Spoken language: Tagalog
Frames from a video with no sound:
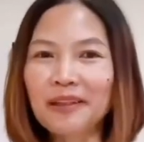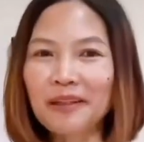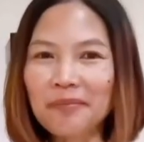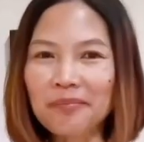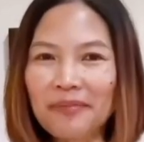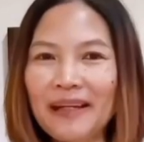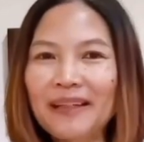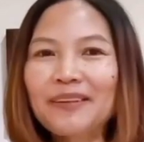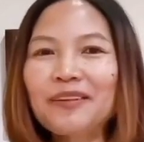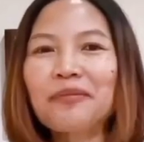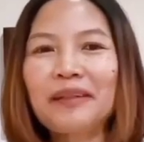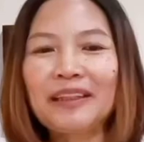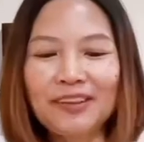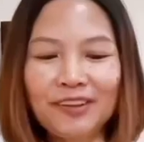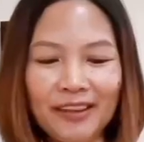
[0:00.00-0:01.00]
Welcome
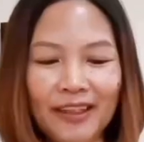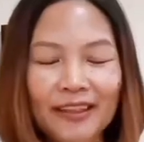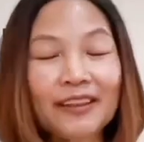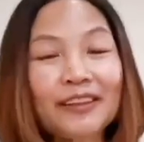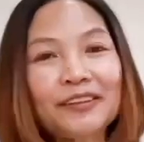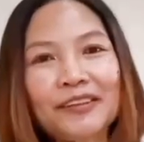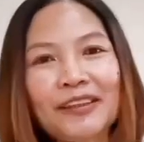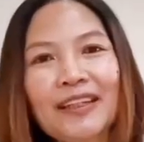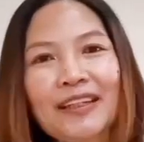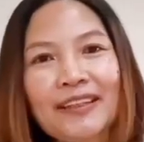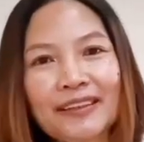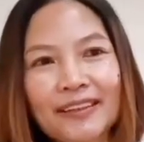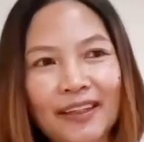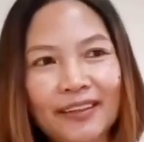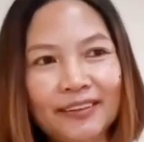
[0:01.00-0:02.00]
back to my channel.
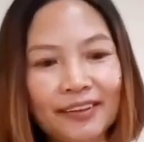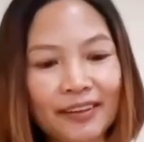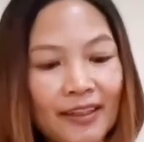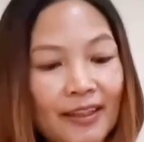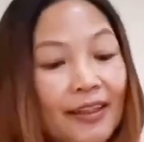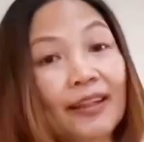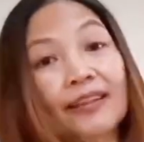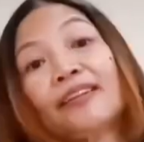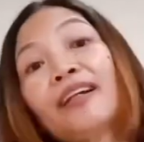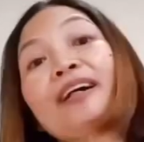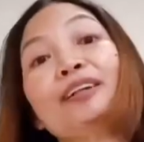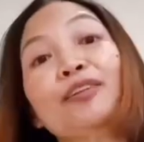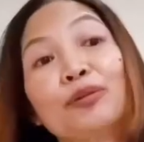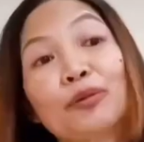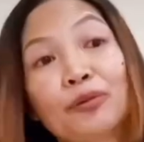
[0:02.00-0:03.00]
Today is Saturday at
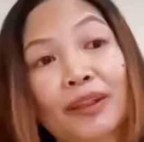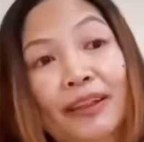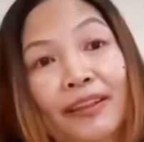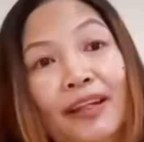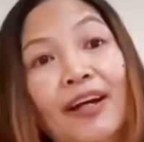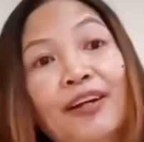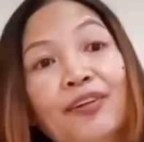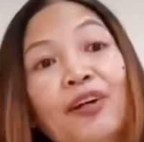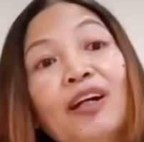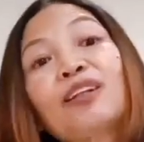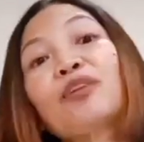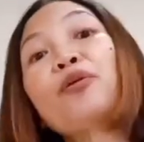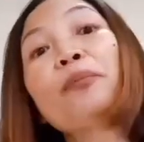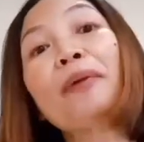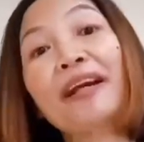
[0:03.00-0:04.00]
nakaluto na tayo
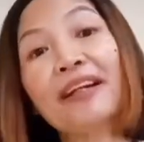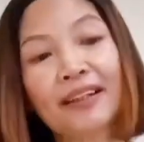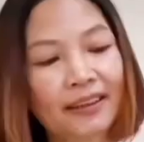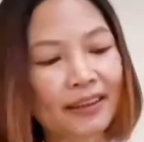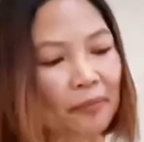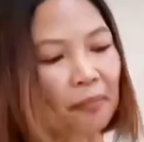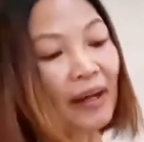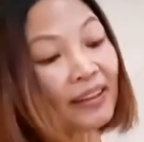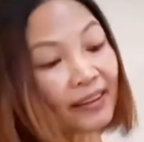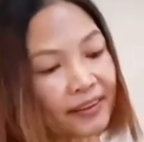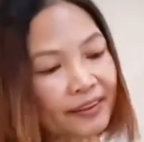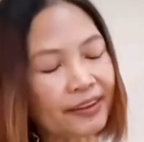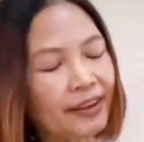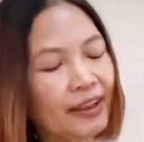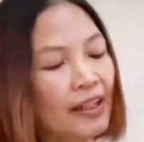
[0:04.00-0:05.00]
at kumain na si
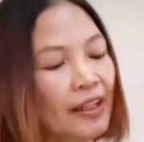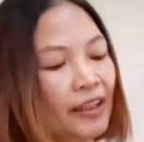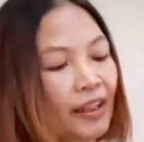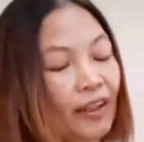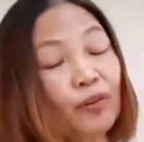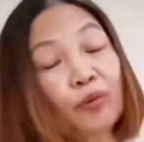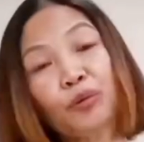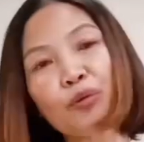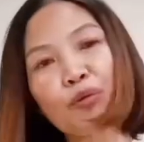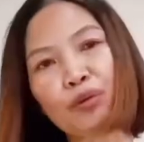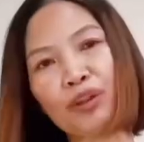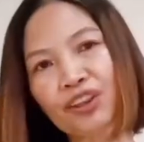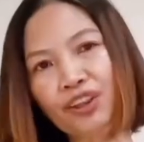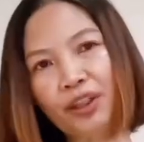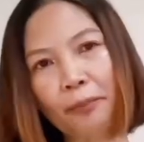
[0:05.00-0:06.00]
Master.
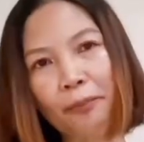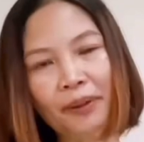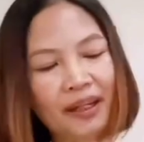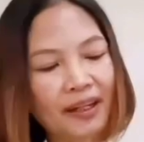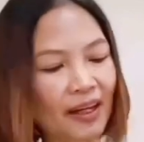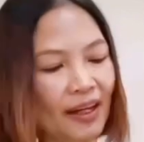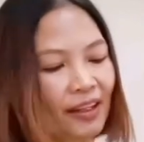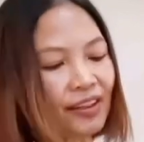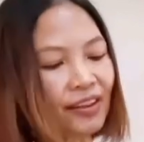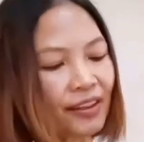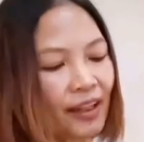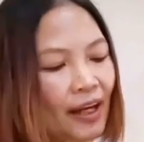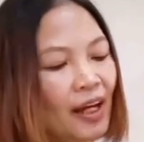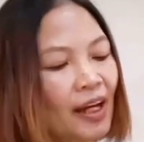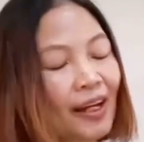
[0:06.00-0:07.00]
Niluto ko na siya ng
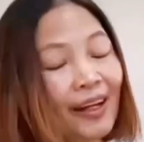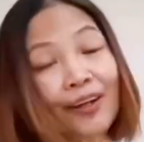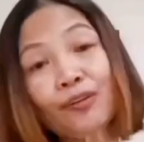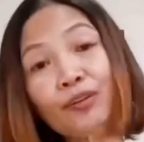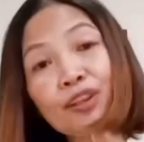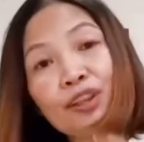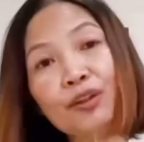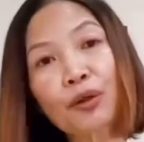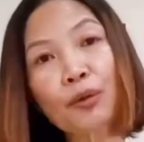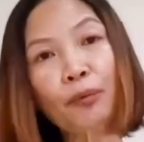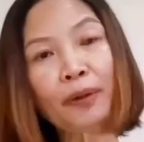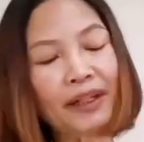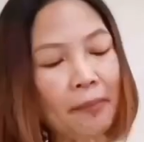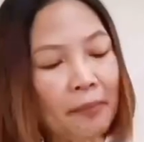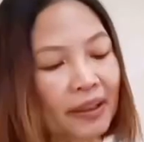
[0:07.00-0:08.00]
pagkain niya. Ngayon si
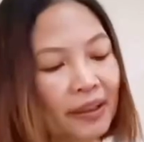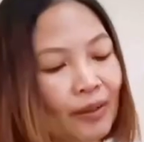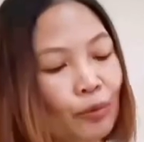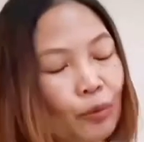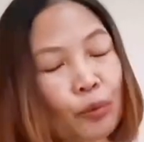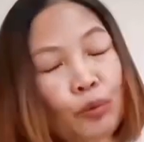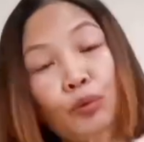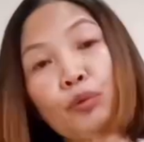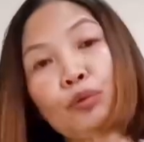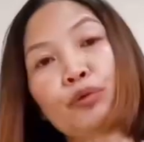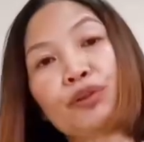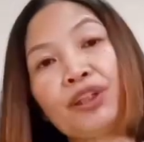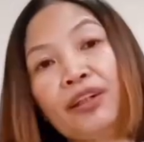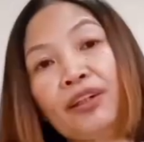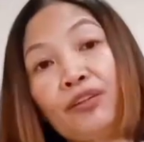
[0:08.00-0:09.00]
Nova naman,
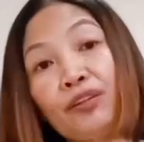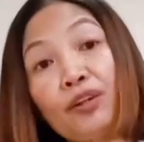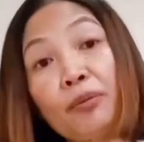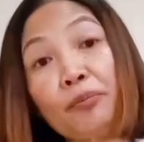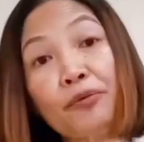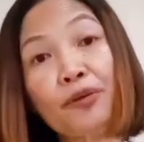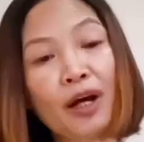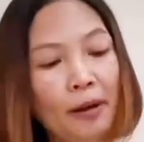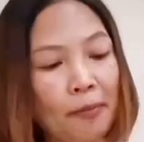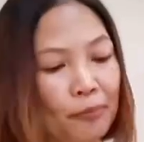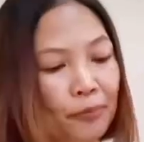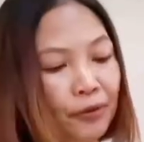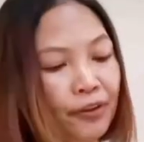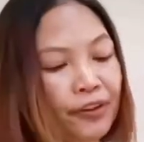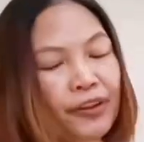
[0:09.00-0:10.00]
iluluto ko siya ng tofu
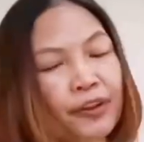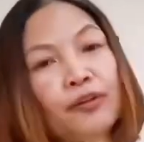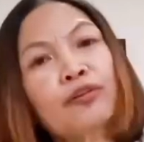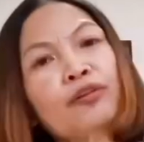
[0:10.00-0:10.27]
hamburger.